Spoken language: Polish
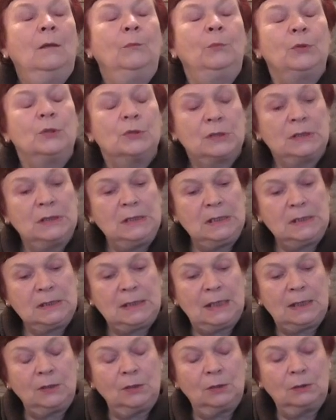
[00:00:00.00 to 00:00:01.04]
Płock nie jest
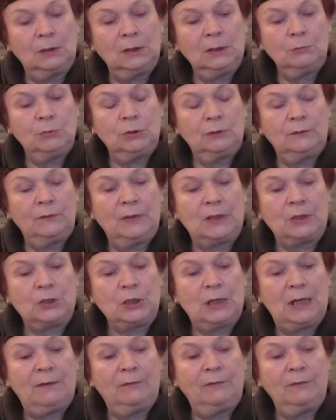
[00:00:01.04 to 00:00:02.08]
taki odległy od
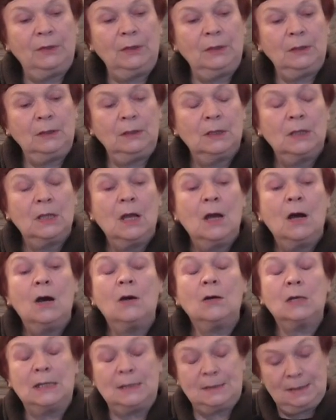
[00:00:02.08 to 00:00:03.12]
Warszawy.
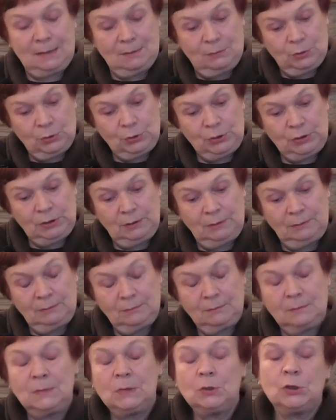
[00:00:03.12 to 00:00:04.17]
Okazało się,
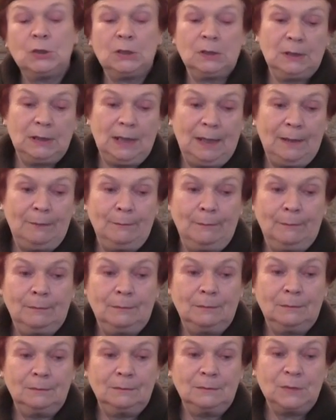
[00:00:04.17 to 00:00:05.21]
że tam
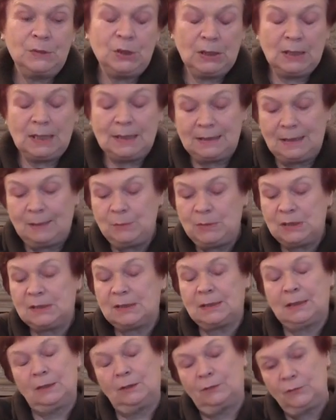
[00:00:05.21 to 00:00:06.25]
czeka na mnie
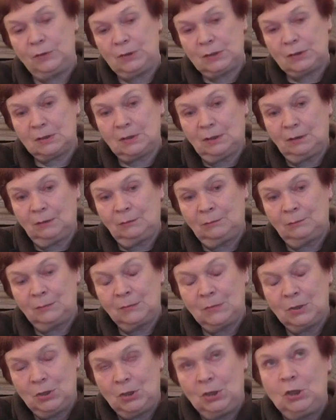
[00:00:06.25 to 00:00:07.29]
stanowisko
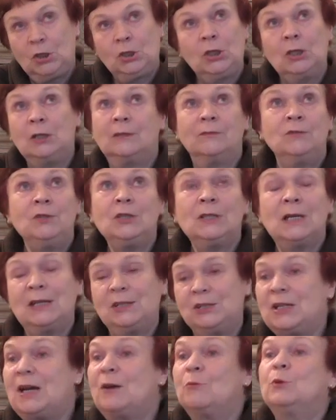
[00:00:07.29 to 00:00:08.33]
kierownika
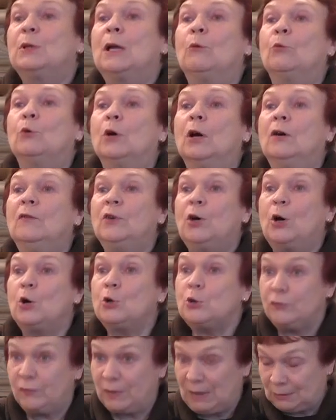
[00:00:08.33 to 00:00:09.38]
działu
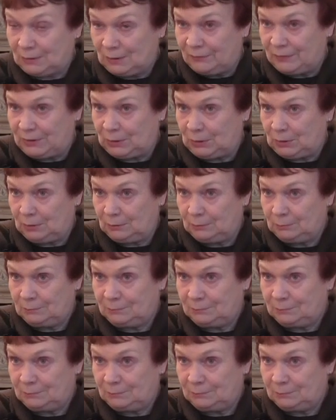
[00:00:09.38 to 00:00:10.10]
naukowo-oświatowego.